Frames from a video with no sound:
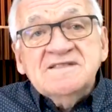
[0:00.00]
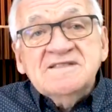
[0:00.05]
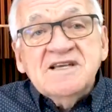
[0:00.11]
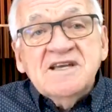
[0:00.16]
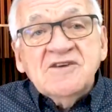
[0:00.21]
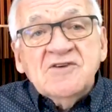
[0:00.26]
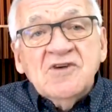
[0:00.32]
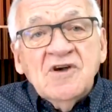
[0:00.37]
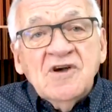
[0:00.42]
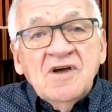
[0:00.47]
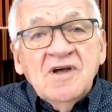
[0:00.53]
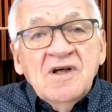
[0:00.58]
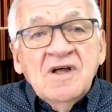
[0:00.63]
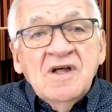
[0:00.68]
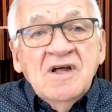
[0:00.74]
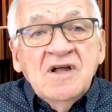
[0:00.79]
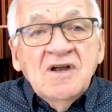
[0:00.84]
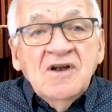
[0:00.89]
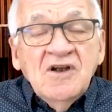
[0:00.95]
c'est que
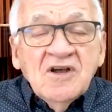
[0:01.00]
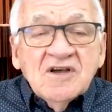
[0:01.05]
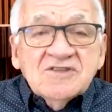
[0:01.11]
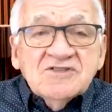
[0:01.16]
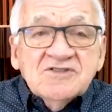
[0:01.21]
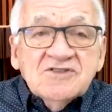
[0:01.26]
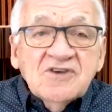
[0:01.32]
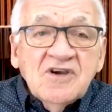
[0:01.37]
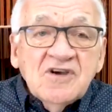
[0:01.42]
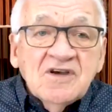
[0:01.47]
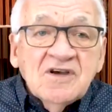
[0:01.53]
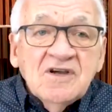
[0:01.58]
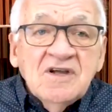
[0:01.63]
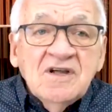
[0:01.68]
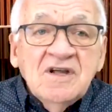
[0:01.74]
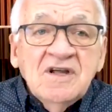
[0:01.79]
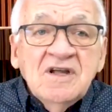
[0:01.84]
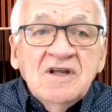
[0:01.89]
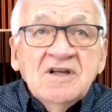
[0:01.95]
lorsque
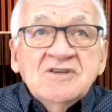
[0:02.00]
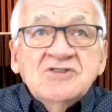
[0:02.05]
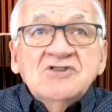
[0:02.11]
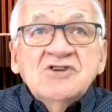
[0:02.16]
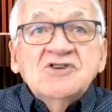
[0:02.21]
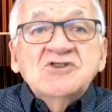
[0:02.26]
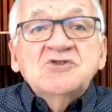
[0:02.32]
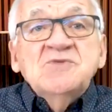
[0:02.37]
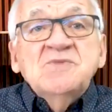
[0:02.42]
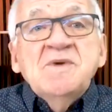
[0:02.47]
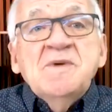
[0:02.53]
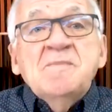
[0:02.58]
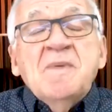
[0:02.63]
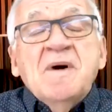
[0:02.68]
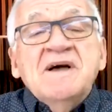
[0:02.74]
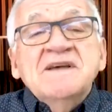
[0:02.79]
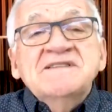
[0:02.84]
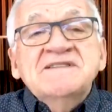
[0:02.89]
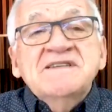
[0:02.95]
je suis
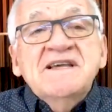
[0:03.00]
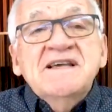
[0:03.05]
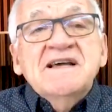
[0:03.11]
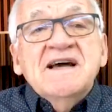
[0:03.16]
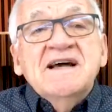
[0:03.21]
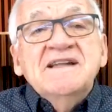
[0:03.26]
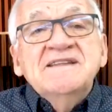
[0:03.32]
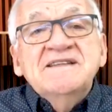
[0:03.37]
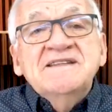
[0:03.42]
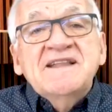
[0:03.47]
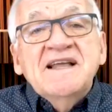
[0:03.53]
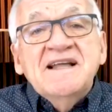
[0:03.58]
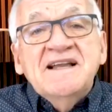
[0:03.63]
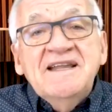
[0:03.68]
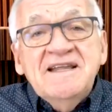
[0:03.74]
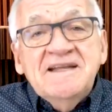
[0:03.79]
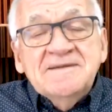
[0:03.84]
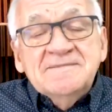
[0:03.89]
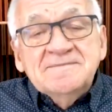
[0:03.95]
passé en
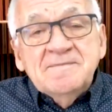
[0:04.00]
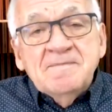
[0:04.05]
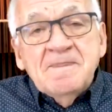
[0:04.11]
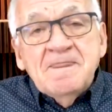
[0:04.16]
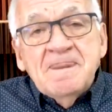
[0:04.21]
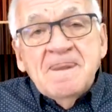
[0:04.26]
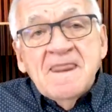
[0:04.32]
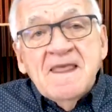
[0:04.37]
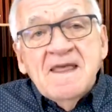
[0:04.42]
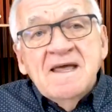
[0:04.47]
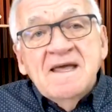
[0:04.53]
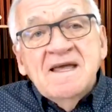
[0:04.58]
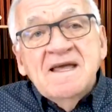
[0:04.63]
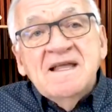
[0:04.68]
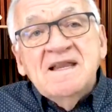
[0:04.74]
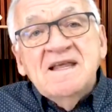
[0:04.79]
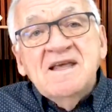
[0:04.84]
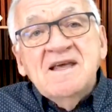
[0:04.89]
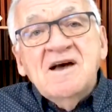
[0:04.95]
Italie,
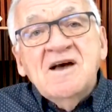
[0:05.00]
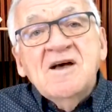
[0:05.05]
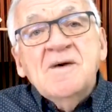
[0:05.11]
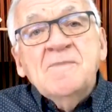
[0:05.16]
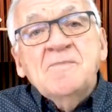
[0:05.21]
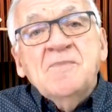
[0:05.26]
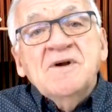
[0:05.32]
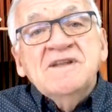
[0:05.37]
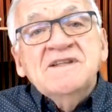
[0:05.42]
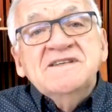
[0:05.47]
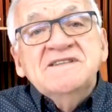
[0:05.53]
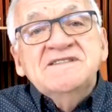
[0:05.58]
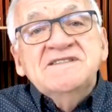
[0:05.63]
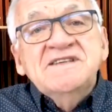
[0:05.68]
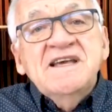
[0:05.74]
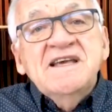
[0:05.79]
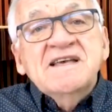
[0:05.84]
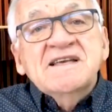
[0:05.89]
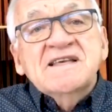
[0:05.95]
il y a un
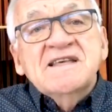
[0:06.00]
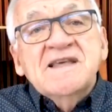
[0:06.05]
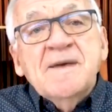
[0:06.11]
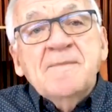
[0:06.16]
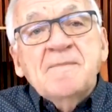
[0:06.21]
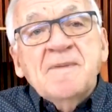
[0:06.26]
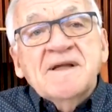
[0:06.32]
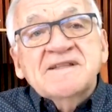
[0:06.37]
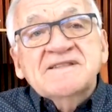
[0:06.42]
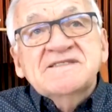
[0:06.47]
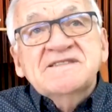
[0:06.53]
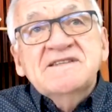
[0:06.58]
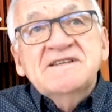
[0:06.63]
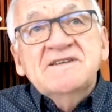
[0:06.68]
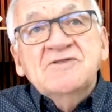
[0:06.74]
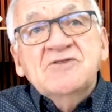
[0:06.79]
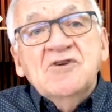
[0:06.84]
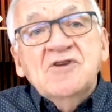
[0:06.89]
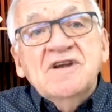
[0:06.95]
policier qui est
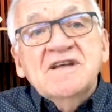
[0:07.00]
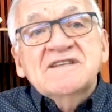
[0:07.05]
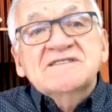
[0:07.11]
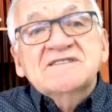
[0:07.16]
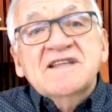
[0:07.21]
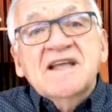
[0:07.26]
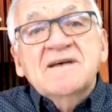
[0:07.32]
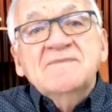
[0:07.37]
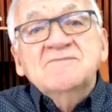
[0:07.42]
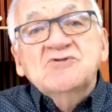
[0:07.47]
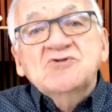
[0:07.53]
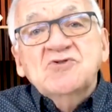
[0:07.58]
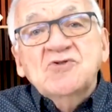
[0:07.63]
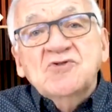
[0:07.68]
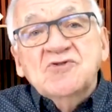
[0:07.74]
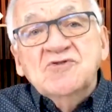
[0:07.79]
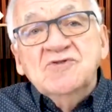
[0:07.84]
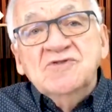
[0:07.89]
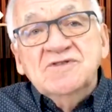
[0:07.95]
parti de l'extrême
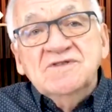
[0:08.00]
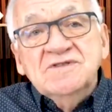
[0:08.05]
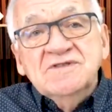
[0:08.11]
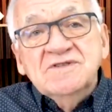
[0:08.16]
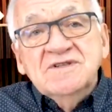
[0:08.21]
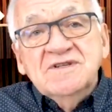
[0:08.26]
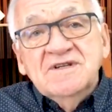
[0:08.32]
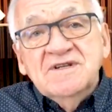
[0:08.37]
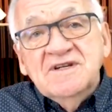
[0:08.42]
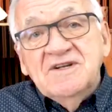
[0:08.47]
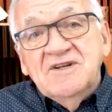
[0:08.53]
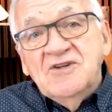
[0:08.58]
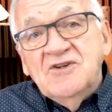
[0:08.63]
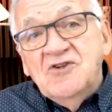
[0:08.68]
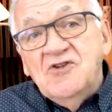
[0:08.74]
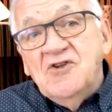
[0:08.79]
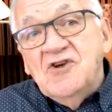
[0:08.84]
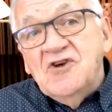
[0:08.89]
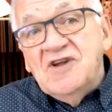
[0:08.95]
sud
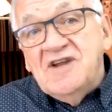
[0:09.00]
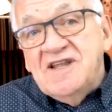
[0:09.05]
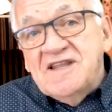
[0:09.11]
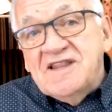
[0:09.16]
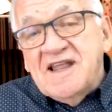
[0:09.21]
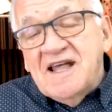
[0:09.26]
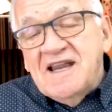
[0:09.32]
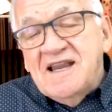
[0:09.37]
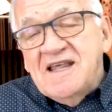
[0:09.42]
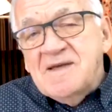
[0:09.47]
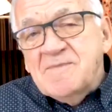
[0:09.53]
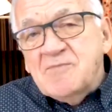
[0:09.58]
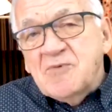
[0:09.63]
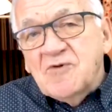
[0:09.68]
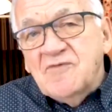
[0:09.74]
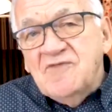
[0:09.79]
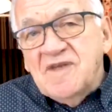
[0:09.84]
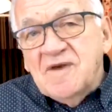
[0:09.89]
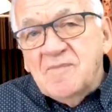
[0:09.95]
de l'Italie
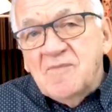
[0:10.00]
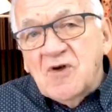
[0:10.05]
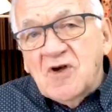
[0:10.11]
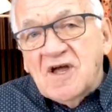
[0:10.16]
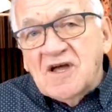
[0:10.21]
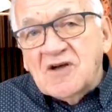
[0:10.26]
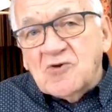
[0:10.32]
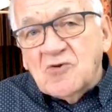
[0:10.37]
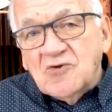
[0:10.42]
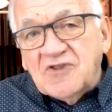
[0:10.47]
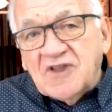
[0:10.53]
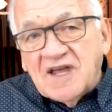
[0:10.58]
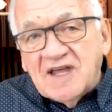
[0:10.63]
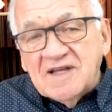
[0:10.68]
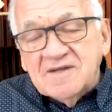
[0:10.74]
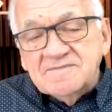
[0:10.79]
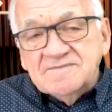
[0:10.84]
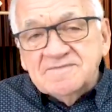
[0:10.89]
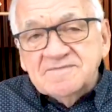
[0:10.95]
pour venir me
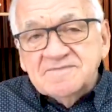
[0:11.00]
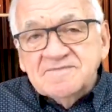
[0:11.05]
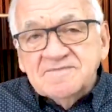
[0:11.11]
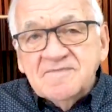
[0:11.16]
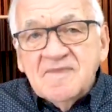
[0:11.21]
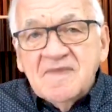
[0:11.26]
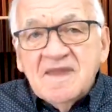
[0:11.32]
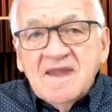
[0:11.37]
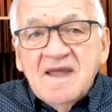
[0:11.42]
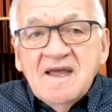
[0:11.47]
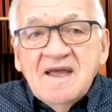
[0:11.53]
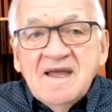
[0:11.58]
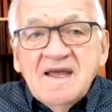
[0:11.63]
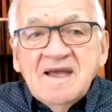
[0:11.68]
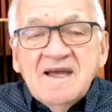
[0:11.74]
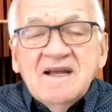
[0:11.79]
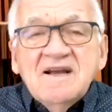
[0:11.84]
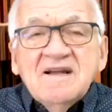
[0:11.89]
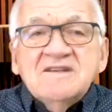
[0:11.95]
rencontrer.
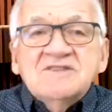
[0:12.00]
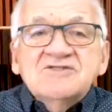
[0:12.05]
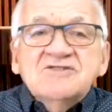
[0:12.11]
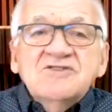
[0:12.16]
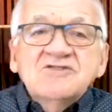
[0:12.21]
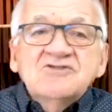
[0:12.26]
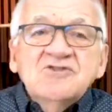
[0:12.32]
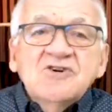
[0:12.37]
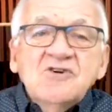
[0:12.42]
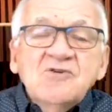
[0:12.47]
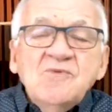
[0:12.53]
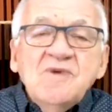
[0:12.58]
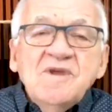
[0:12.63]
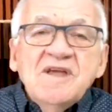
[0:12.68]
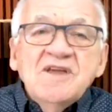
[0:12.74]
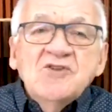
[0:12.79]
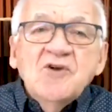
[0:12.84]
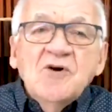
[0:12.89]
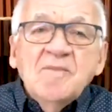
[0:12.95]
Et lorsque je
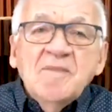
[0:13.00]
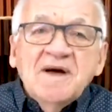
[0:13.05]
lui ai